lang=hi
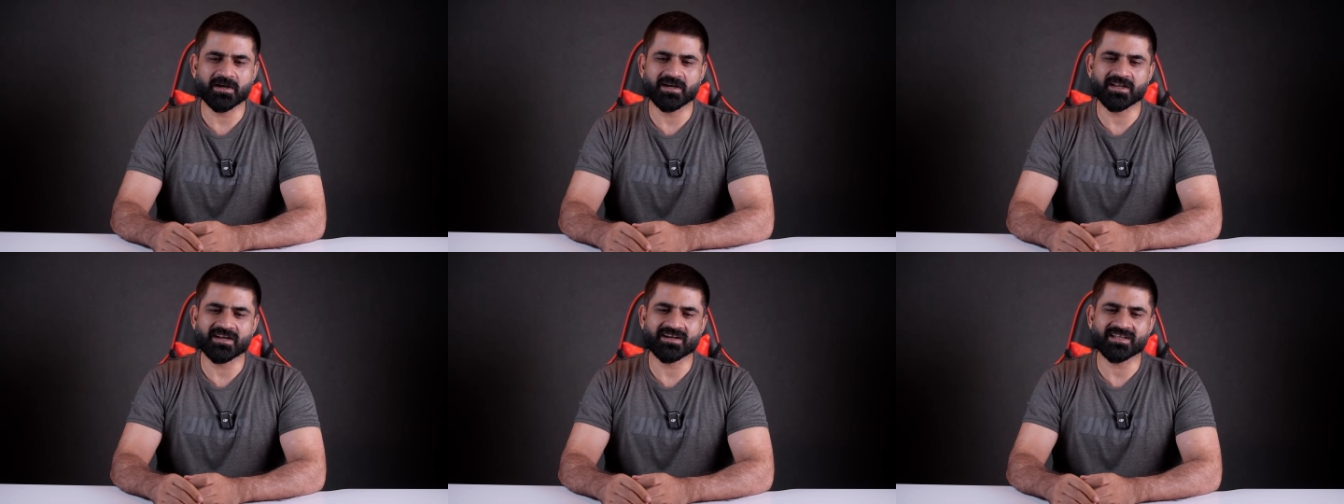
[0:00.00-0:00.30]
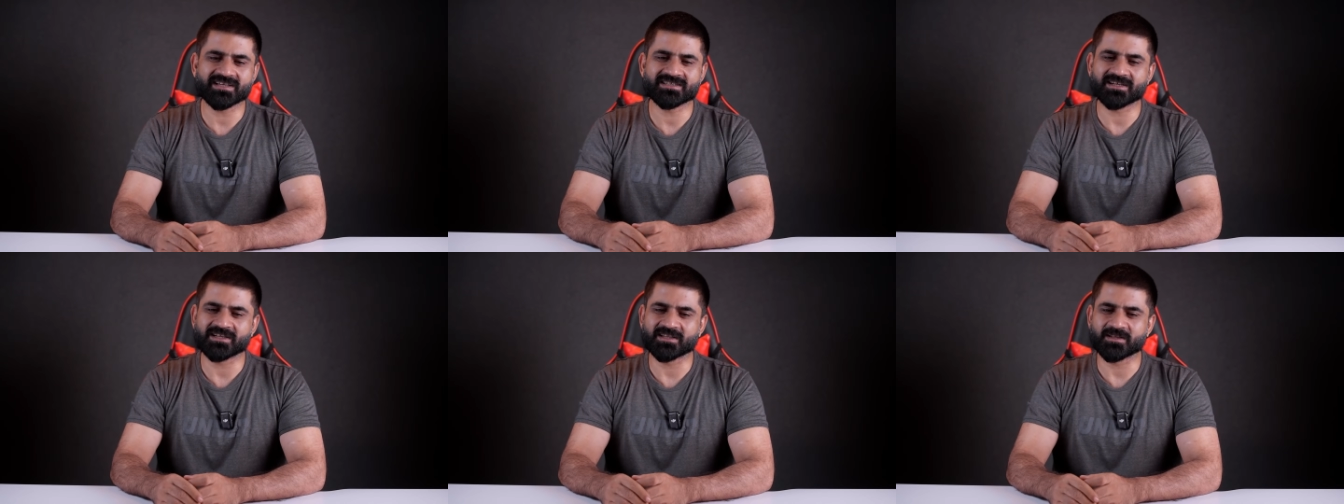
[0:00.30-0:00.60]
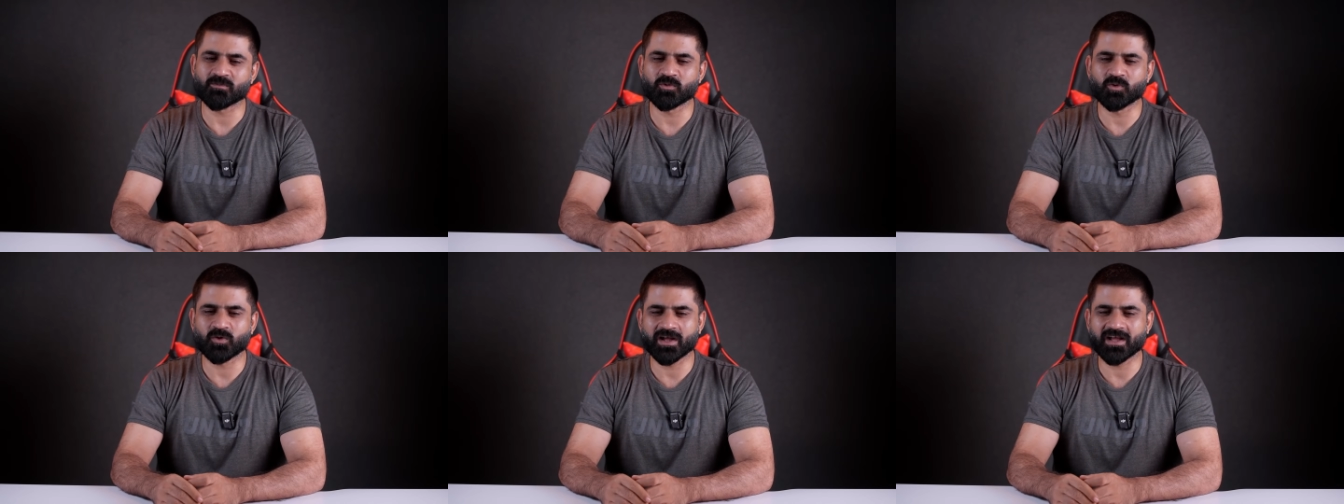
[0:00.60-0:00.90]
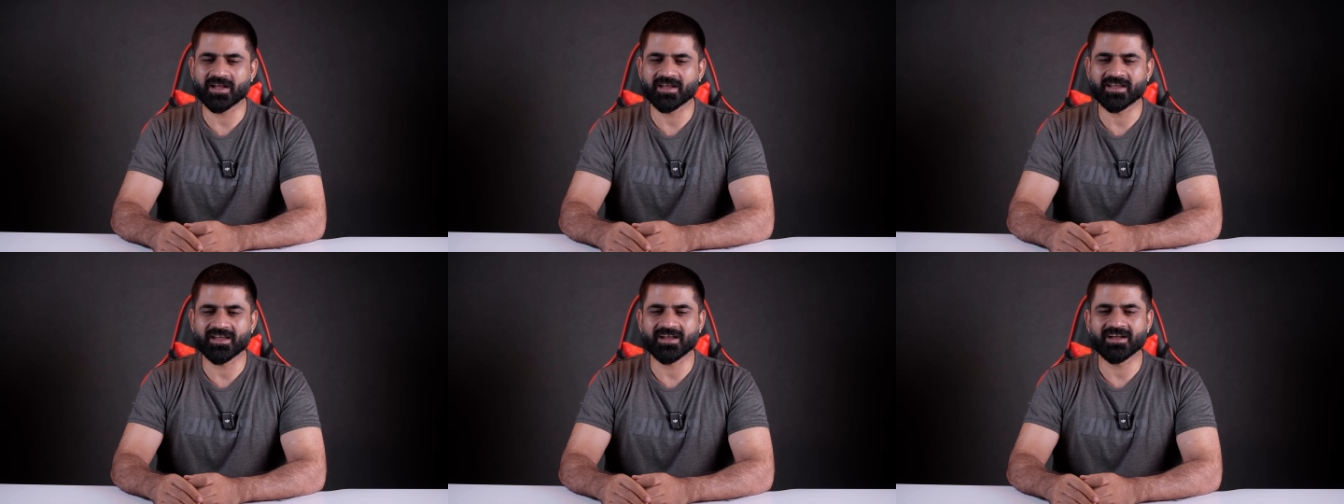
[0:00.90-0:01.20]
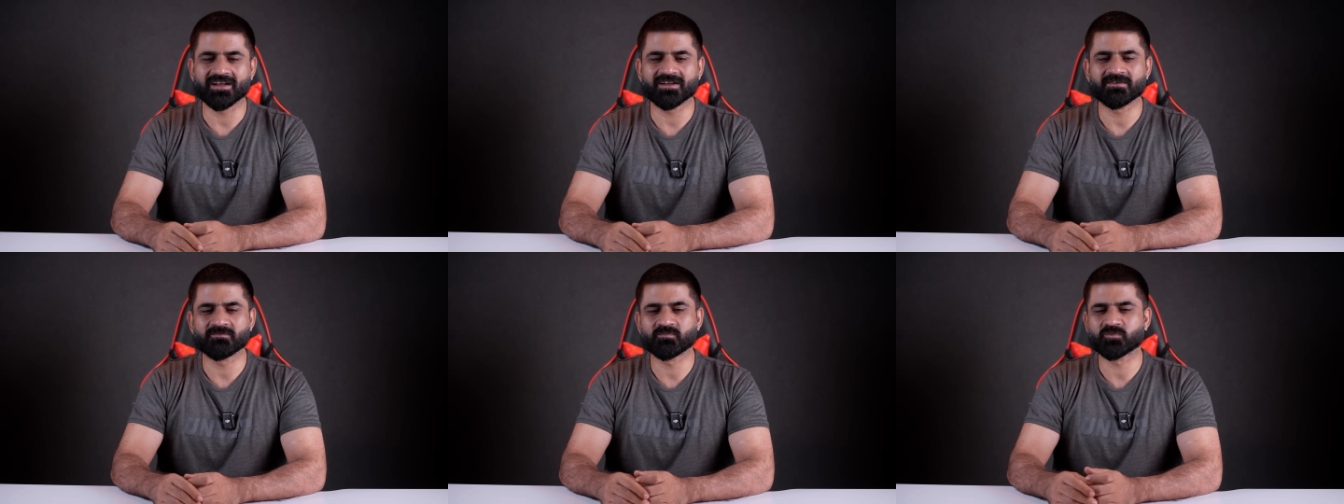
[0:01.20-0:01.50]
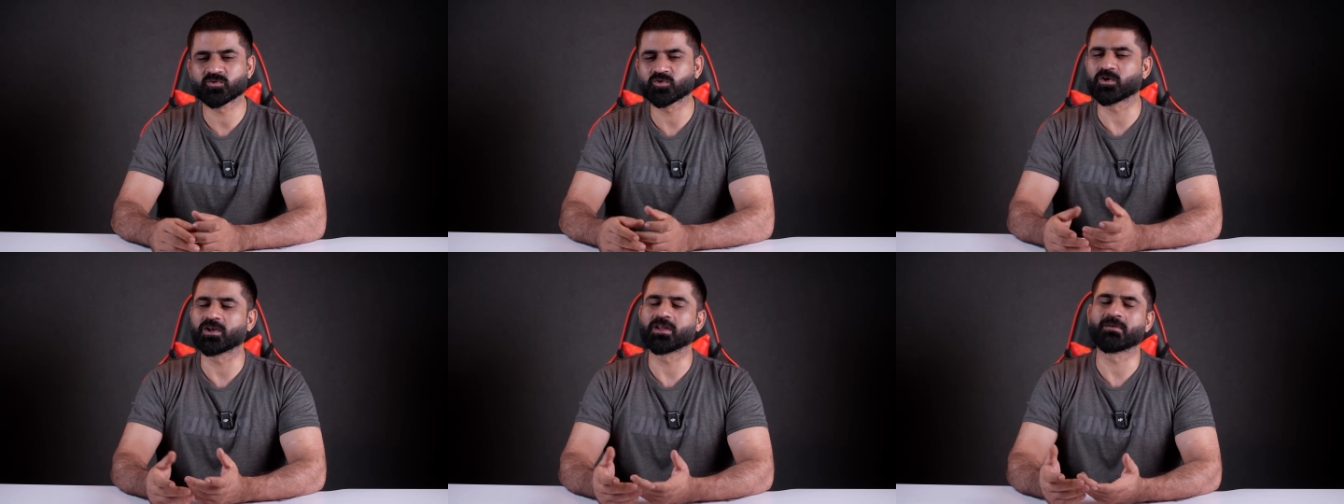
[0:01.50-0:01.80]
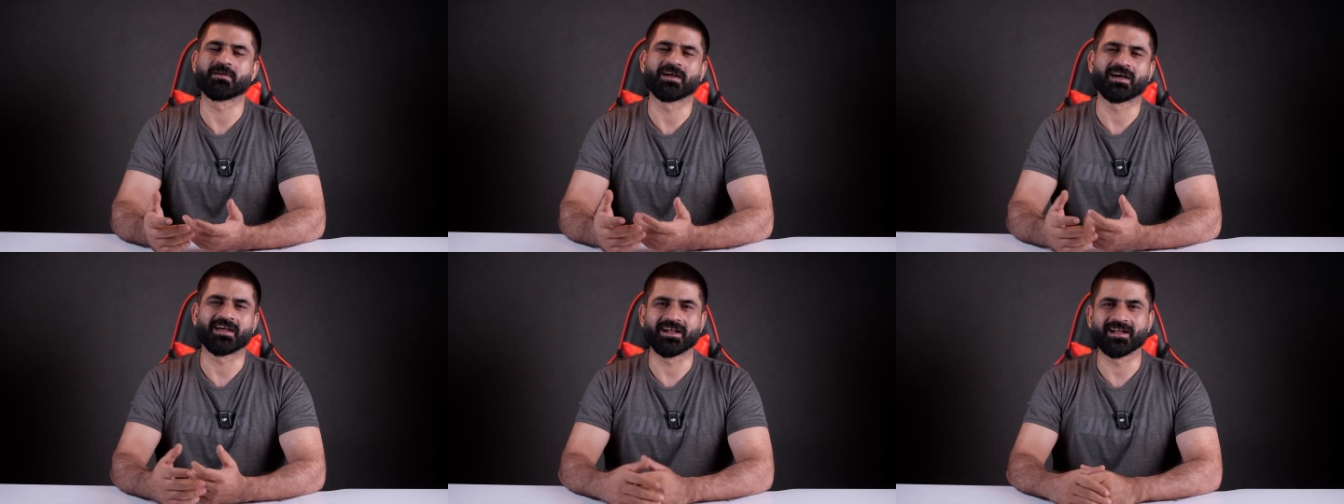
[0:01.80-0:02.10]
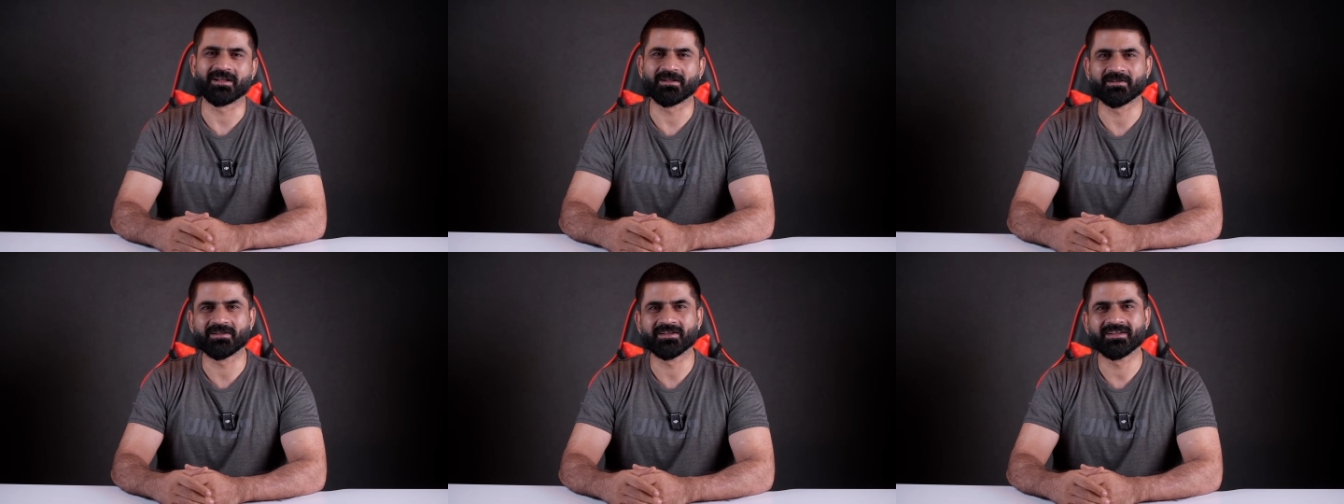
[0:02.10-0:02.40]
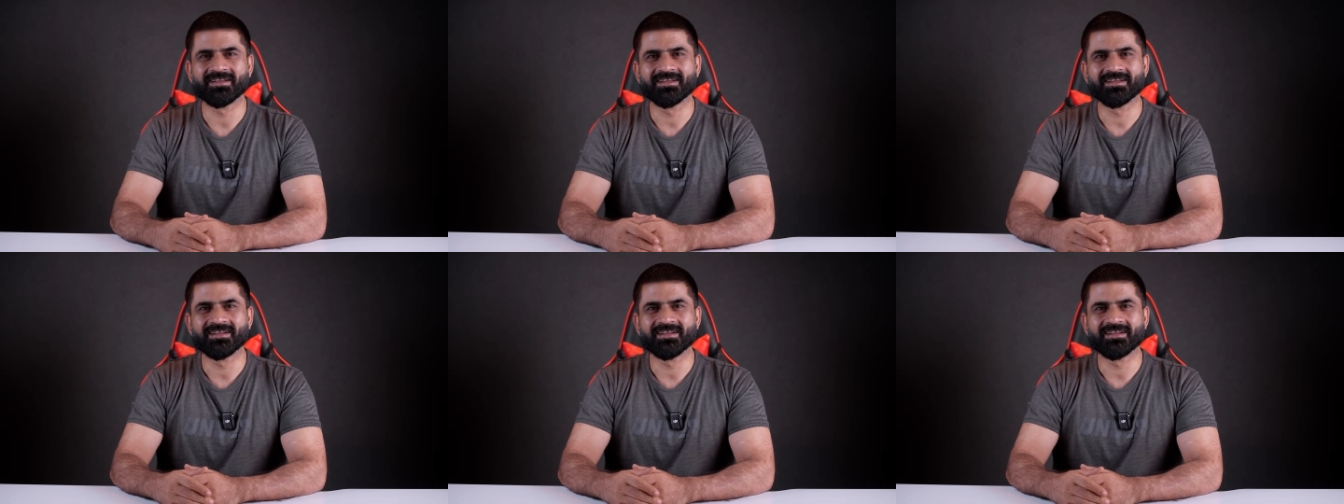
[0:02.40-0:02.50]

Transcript: पी टी ख़त्म हो रहा है क्या सुनने में आ रहा है